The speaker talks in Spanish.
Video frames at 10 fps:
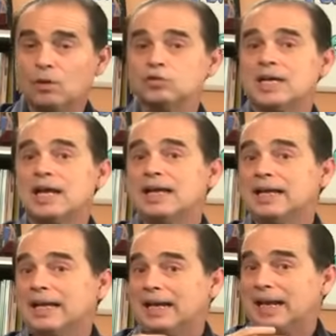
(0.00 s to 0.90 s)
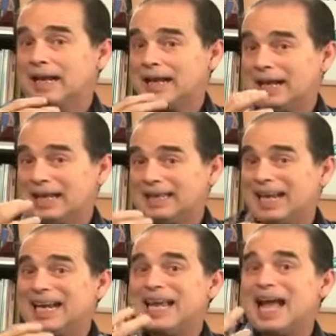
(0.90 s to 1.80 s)
O sea, que el,
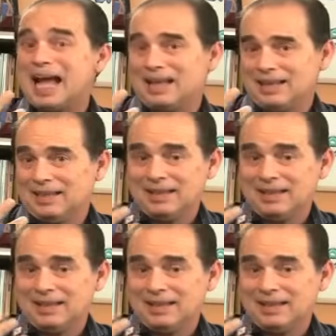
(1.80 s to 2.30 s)
DNA,